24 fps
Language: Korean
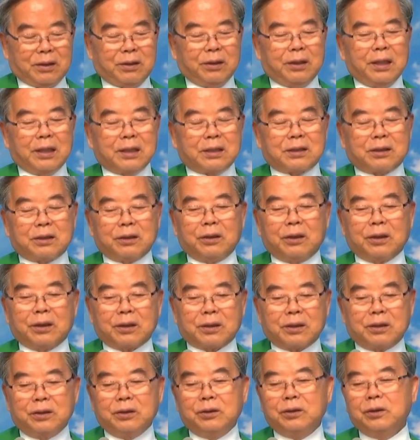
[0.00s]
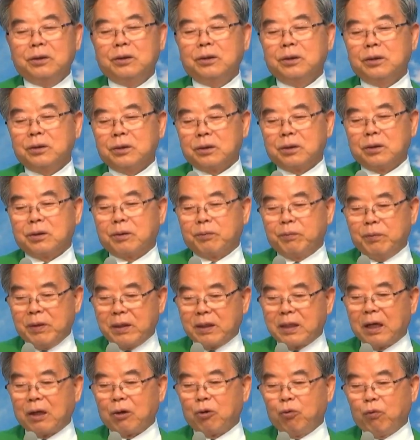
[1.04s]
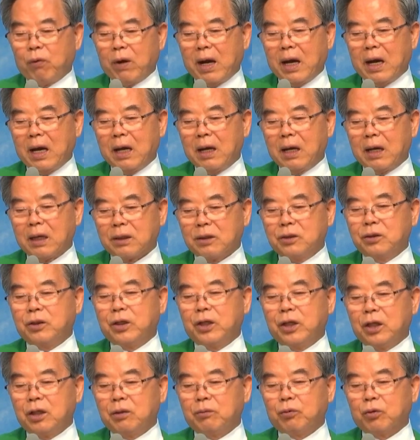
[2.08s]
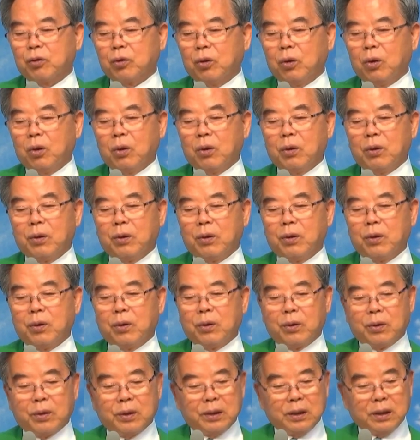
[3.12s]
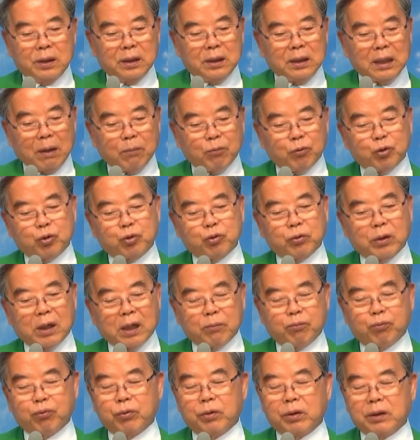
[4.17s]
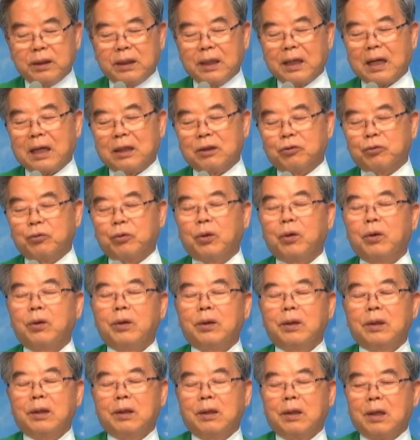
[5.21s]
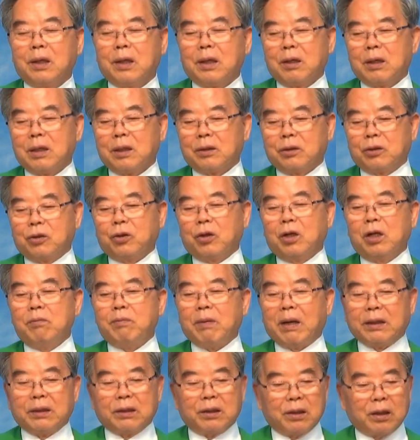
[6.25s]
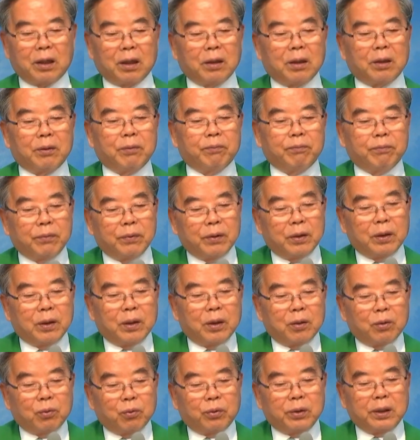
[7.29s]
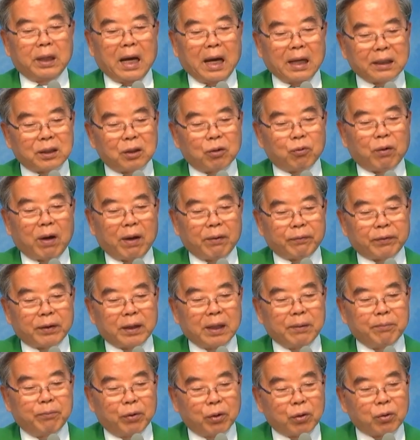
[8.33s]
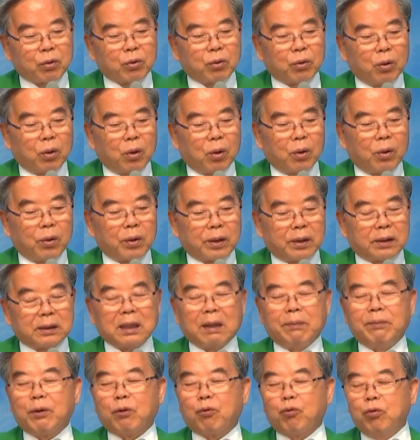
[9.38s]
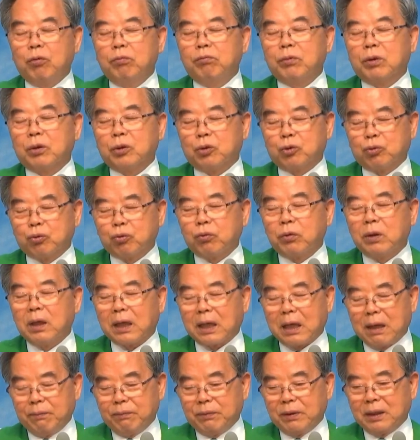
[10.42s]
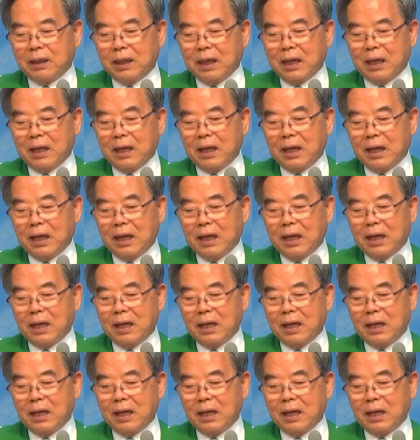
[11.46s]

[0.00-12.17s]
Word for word: 그래서 그 밀가루와 그 기름으로 이 나무 주화가 불을 떼 가지고 떡을 만들어 우리 아들과 함께 먹고 그 다음에 굶어 죽을라 합니다.